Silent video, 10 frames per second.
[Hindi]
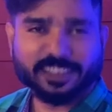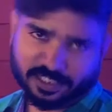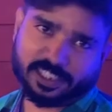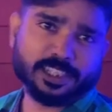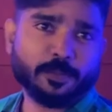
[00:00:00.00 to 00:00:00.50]
हैं
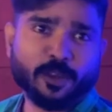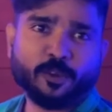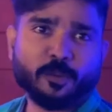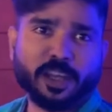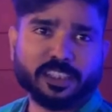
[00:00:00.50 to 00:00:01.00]
सीट पर
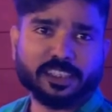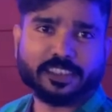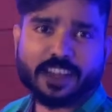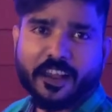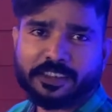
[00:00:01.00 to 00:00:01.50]
बिल्कुल
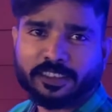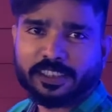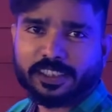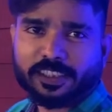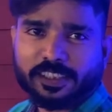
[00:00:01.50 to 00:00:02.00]
लोगों को
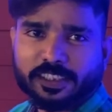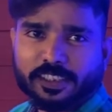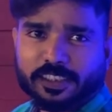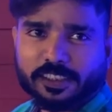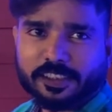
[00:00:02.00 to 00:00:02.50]
नीचे से लेके
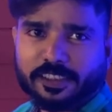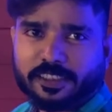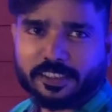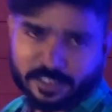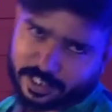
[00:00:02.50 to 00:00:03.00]
ऊपर तक आप ही
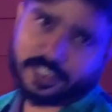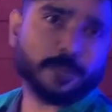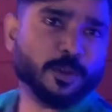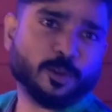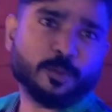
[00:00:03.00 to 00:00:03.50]
बिठाते
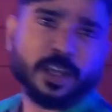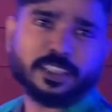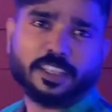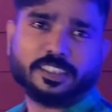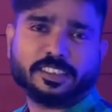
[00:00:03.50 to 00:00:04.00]
हैं
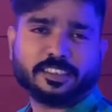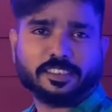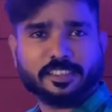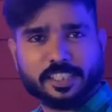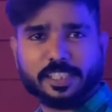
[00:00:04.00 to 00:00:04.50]
एंट्री भी आप
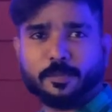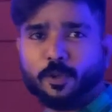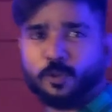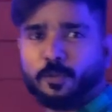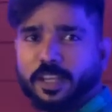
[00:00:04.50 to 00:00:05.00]
करवाते हैं अंदर
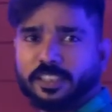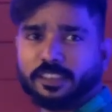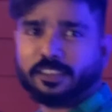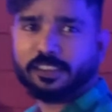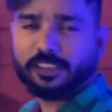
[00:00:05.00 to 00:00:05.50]
करवाते हैं सारा कुछ
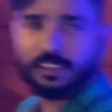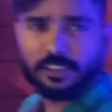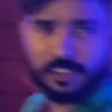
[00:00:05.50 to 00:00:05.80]
आप लोग करवाते